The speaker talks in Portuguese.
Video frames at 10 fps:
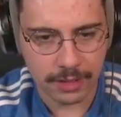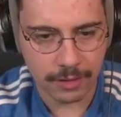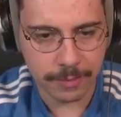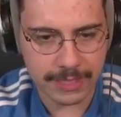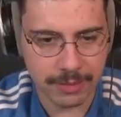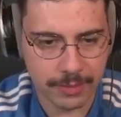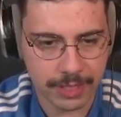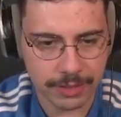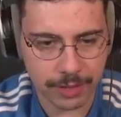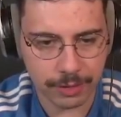Vamos pra cima,
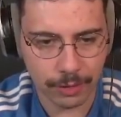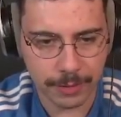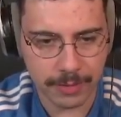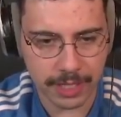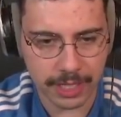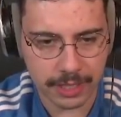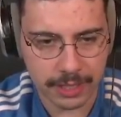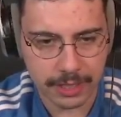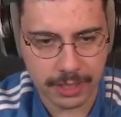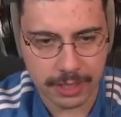Musão. Já cortou primeiro, hein?
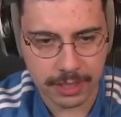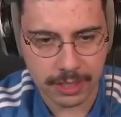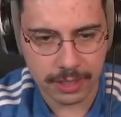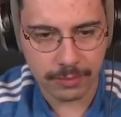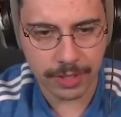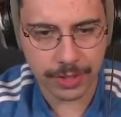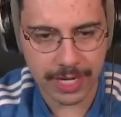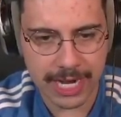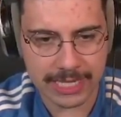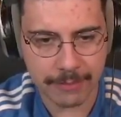Boa
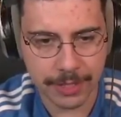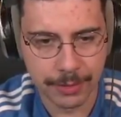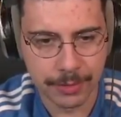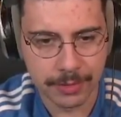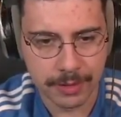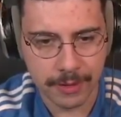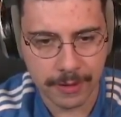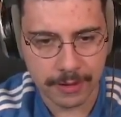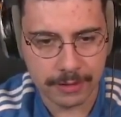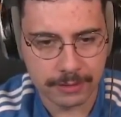jogada, abriu.
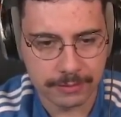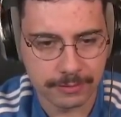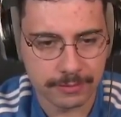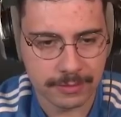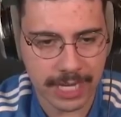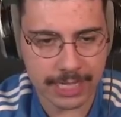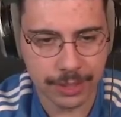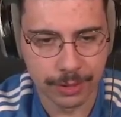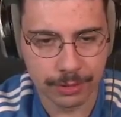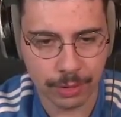
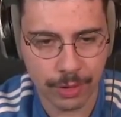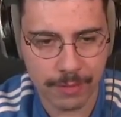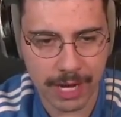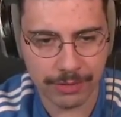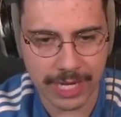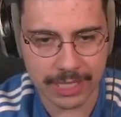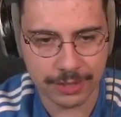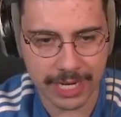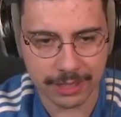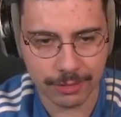Nacho, tocou mal, Nacho,
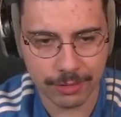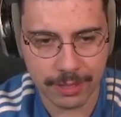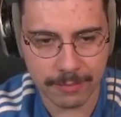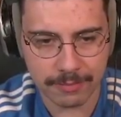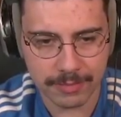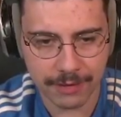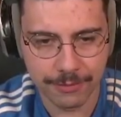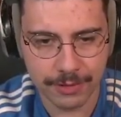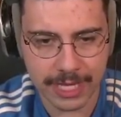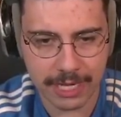cara. Tocou na, na
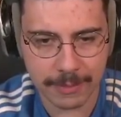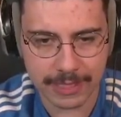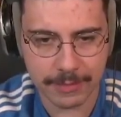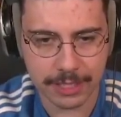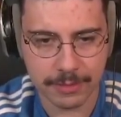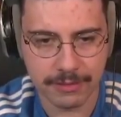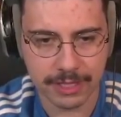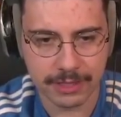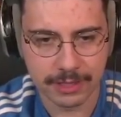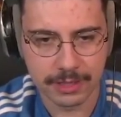fogueira pra cima de mim, velho.
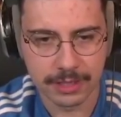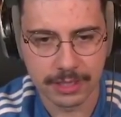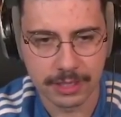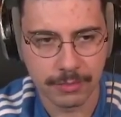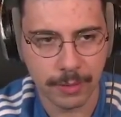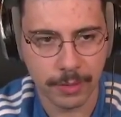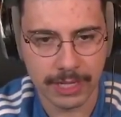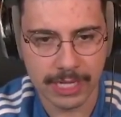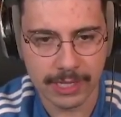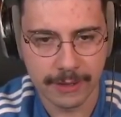Ó a
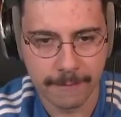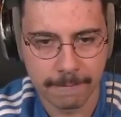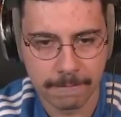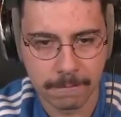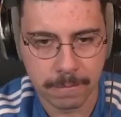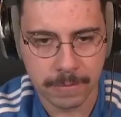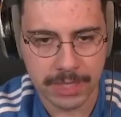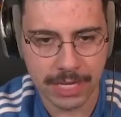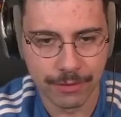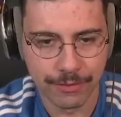bola.
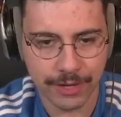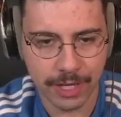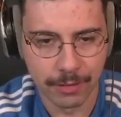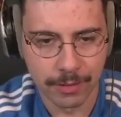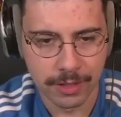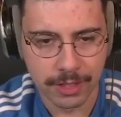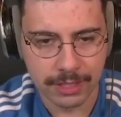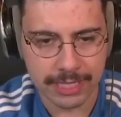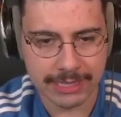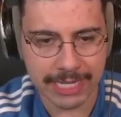Devolveu.
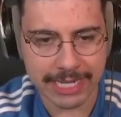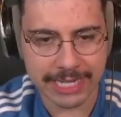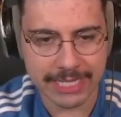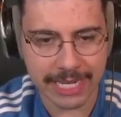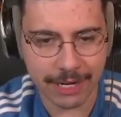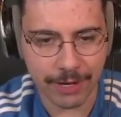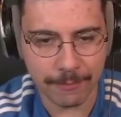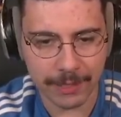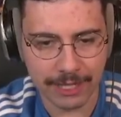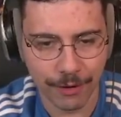Na entrada grande área agora
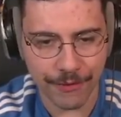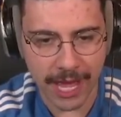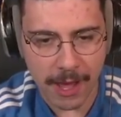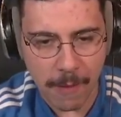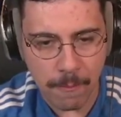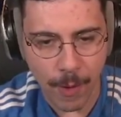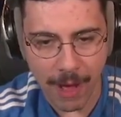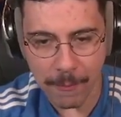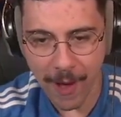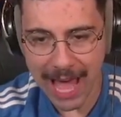pode devolver. Boa
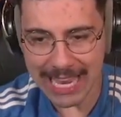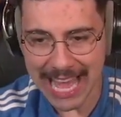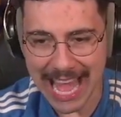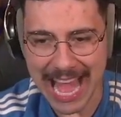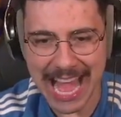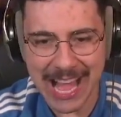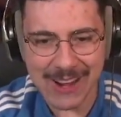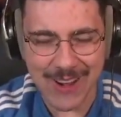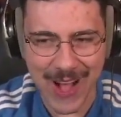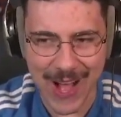bola!
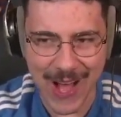Gol!